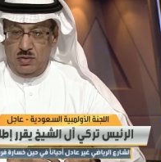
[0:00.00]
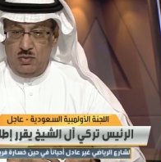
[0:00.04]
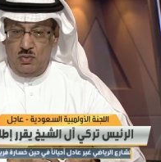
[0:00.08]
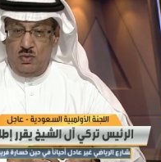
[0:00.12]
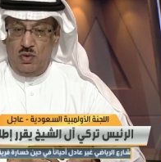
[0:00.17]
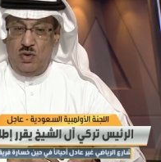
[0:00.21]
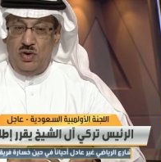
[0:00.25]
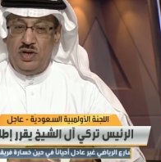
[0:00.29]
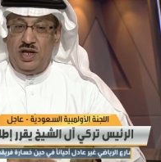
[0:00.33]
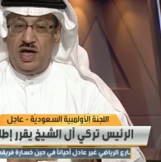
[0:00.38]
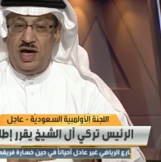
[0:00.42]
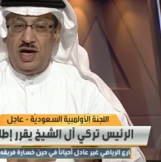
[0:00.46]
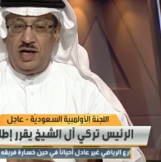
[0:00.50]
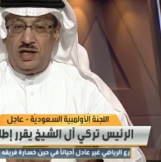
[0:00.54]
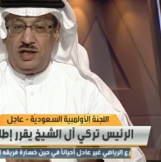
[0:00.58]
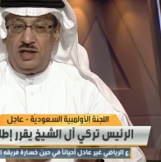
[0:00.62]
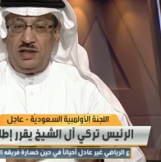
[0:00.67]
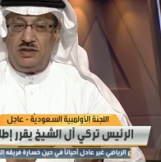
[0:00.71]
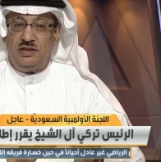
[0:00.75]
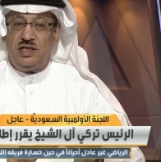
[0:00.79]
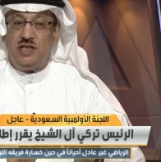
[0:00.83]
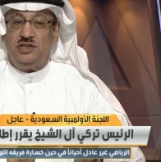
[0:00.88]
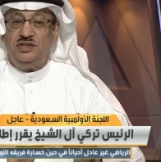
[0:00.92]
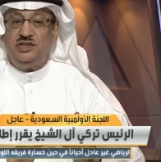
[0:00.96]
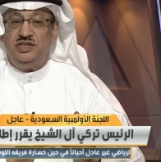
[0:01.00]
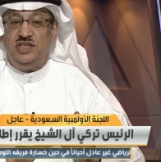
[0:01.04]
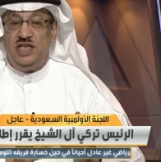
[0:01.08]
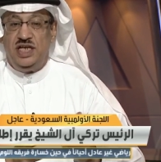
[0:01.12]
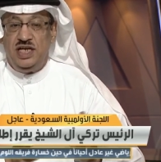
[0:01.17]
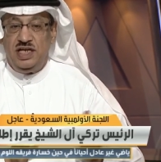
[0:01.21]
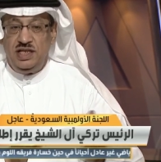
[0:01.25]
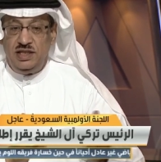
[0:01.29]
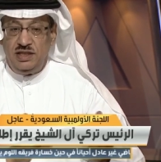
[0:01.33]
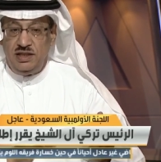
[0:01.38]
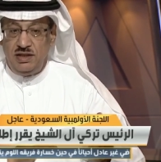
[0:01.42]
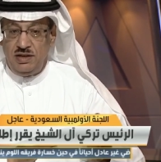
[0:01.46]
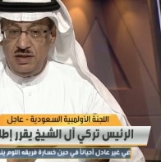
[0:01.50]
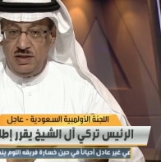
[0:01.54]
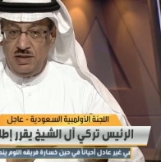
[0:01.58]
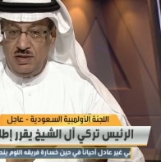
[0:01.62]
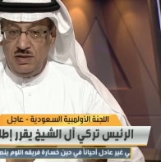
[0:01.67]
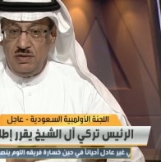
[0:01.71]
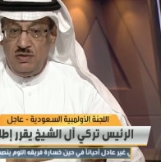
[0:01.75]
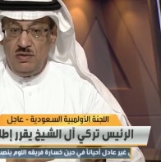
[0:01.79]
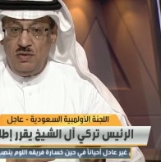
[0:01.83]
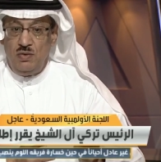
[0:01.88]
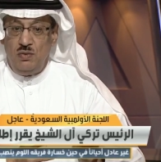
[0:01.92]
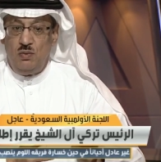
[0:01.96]
وهناك تجديد
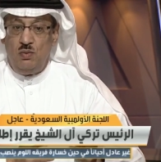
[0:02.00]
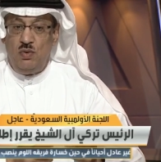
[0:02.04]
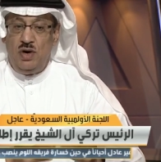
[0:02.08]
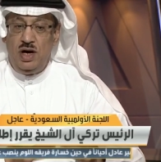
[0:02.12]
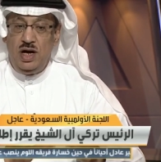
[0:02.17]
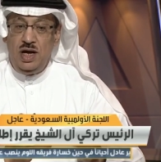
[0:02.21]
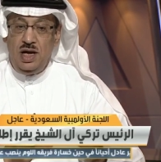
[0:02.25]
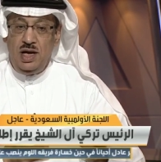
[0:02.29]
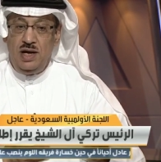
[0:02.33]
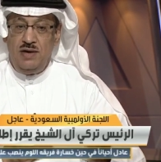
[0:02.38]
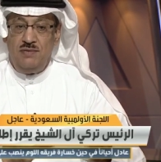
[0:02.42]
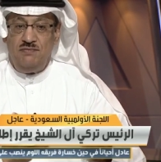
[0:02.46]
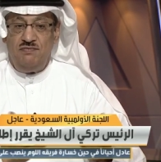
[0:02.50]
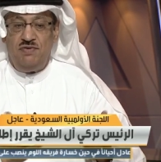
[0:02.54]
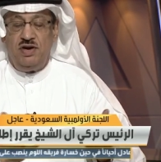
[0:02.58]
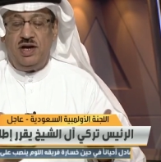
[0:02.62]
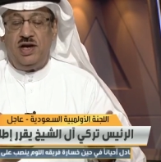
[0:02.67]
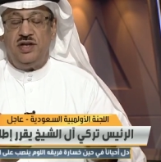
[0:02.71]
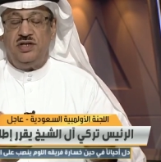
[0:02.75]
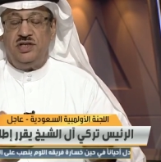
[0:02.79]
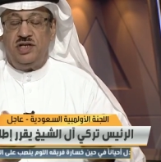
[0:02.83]
وفكر